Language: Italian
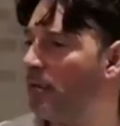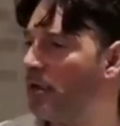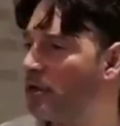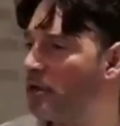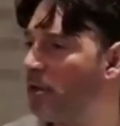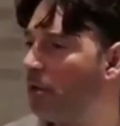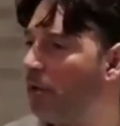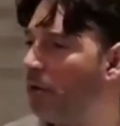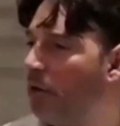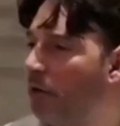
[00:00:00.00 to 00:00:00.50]

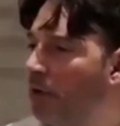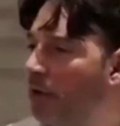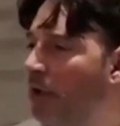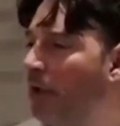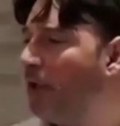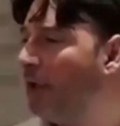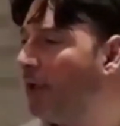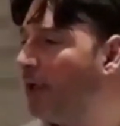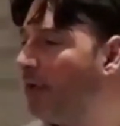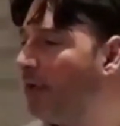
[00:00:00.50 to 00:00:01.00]
In
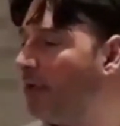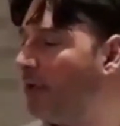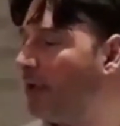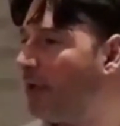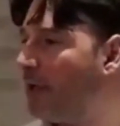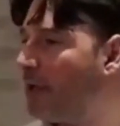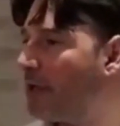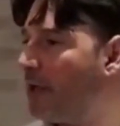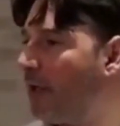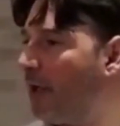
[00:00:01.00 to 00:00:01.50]
nome del
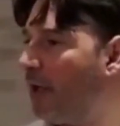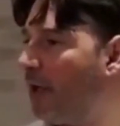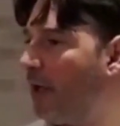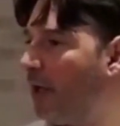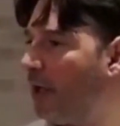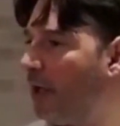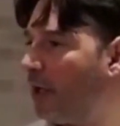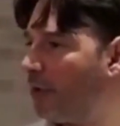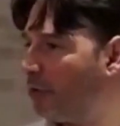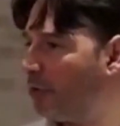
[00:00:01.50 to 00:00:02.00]
giudice
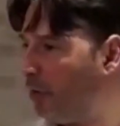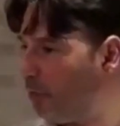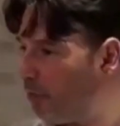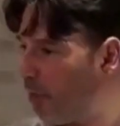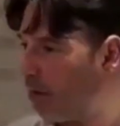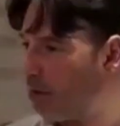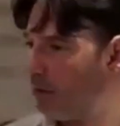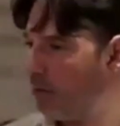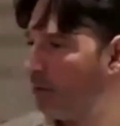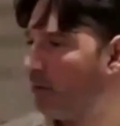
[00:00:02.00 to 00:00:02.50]
dei vivi
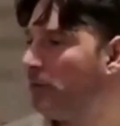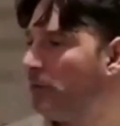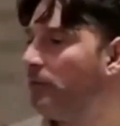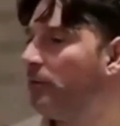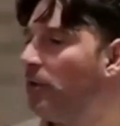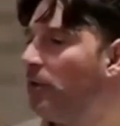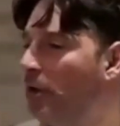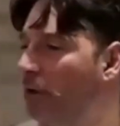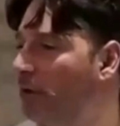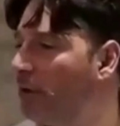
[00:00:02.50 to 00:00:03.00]
e
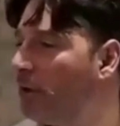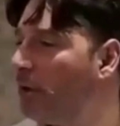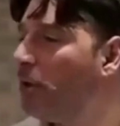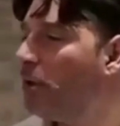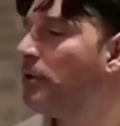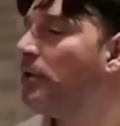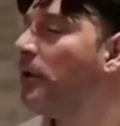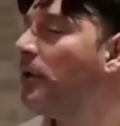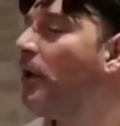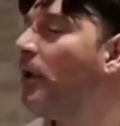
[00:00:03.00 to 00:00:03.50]
dei
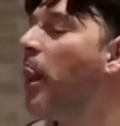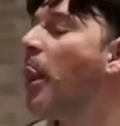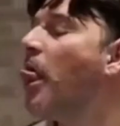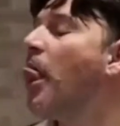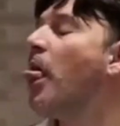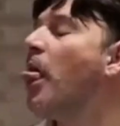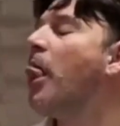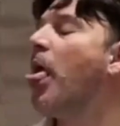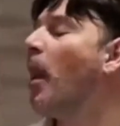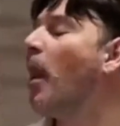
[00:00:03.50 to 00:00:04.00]
morti
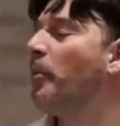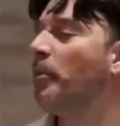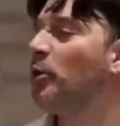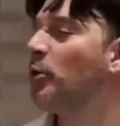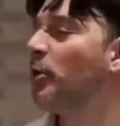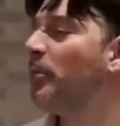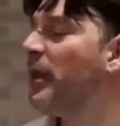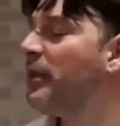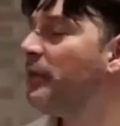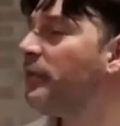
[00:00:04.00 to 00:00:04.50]
di
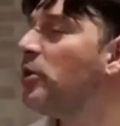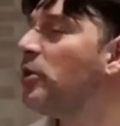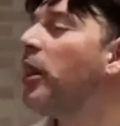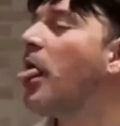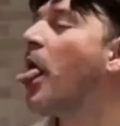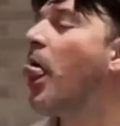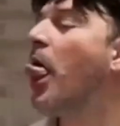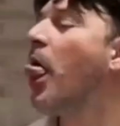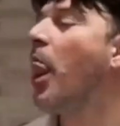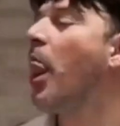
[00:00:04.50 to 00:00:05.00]

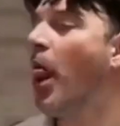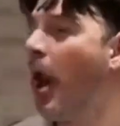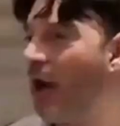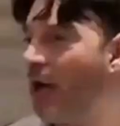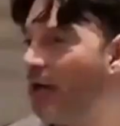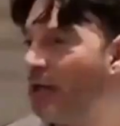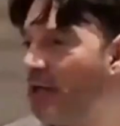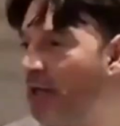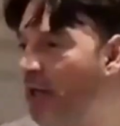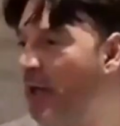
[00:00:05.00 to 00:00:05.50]
uscire da
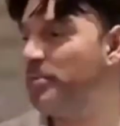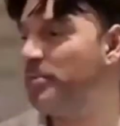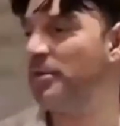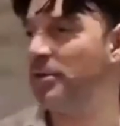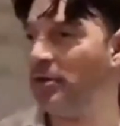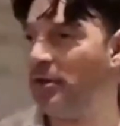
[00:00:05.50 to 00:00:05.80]
questa serva di